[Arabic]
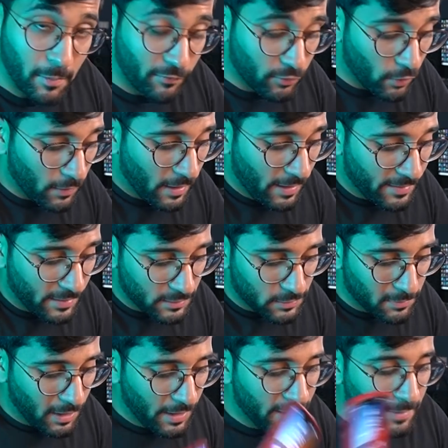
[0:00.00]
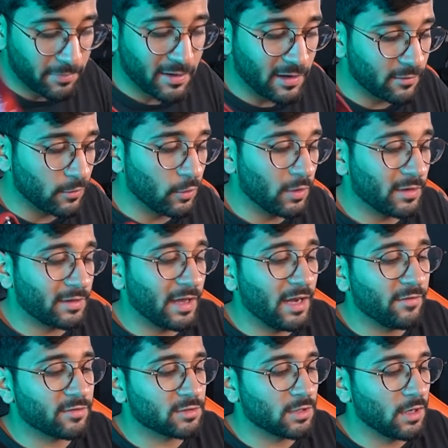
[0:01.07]
المفروض الحين يا جماعه انه بكل سهوله تخليه
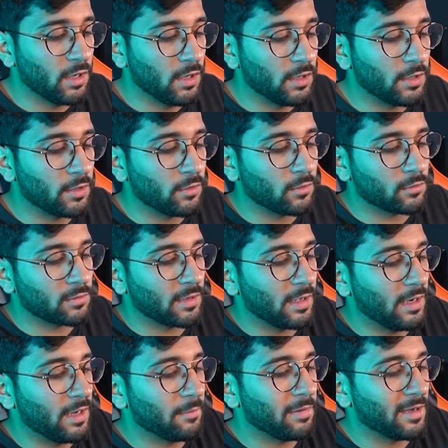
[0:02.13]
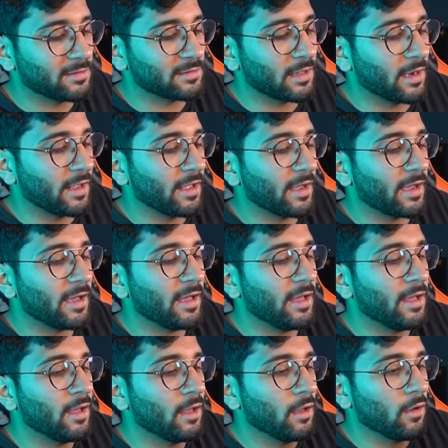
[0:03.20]
في الشاحن وتخليه بهالطريقه
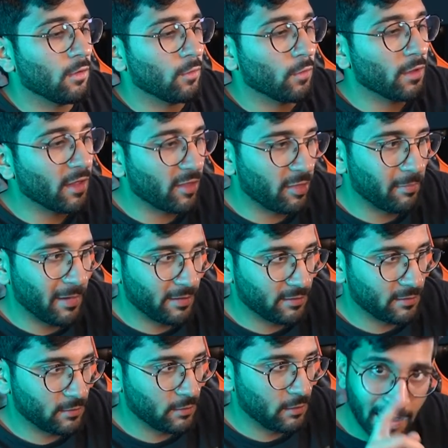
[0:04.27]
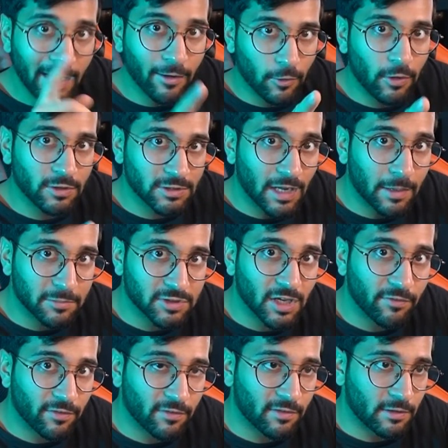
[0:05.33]
ويثبت خلينا نروح نجرب الشيء
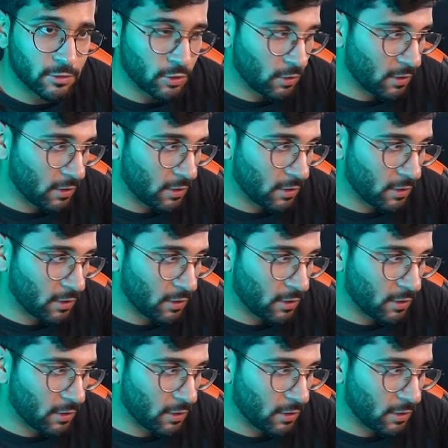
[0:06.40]
في الصج